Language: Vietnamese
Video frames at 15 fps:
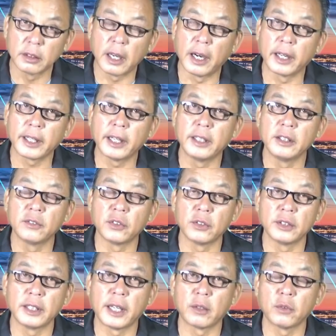ở
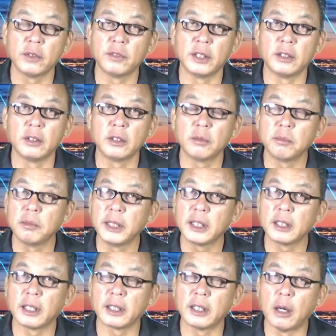California quý vị nước
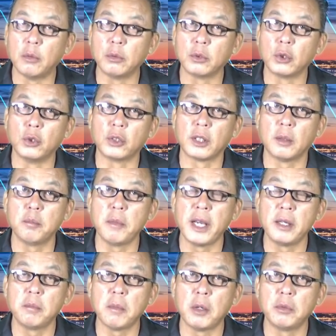biết là đồng ruộng nó
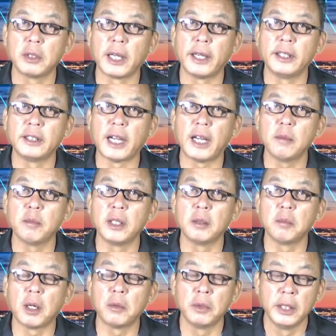mênh mông cây trái
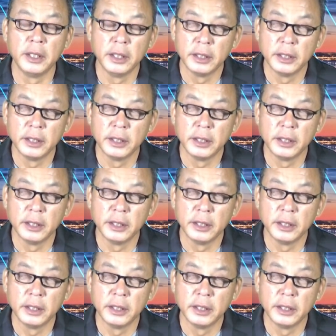mênh mông